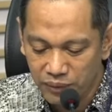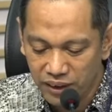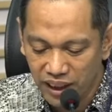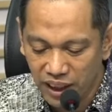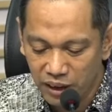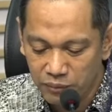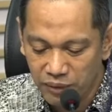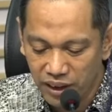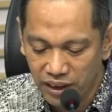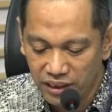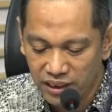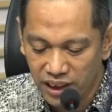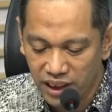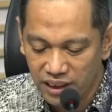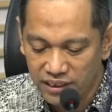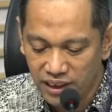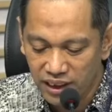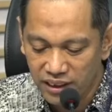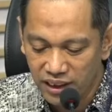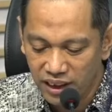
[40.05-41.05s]
pengadaan barang
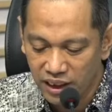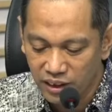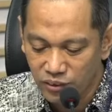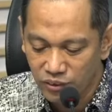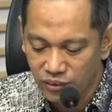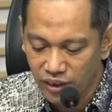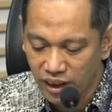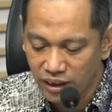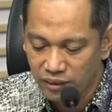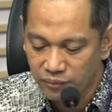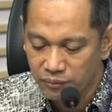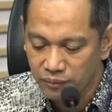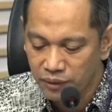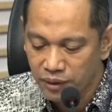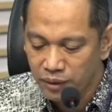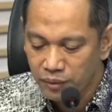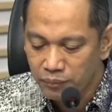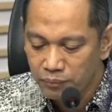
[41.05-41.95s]
jasa di lingkungan